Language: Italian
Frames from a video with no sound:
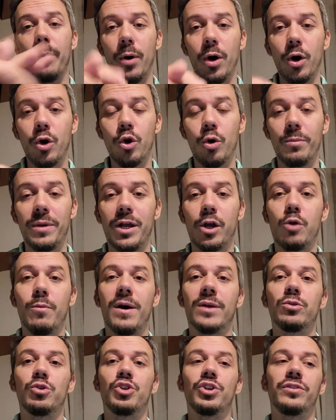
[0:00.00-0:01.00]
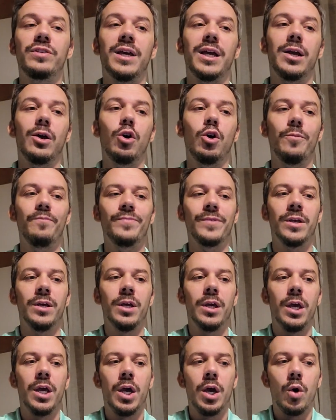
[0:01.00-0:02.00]
poco, mi raccomando ci tengo.
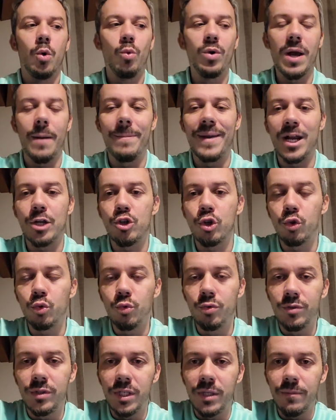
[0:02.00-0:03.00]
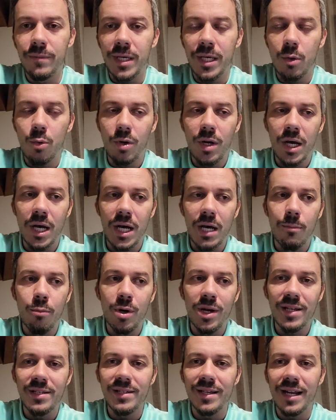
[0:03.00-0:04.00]
Un abbraccio a tutti e una
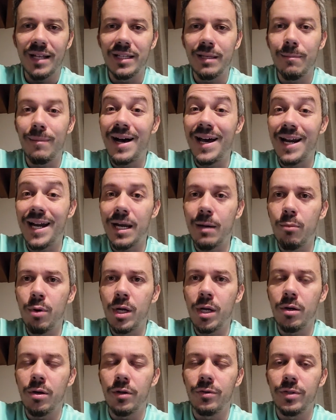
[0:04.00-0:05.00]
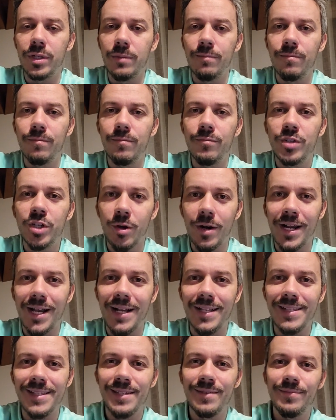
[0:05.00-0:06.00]
buona serata barra buonanotte. Ciao
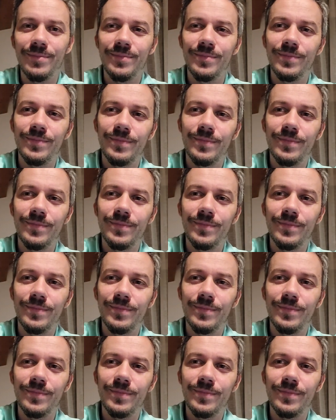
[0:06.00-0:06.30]
ragazzi.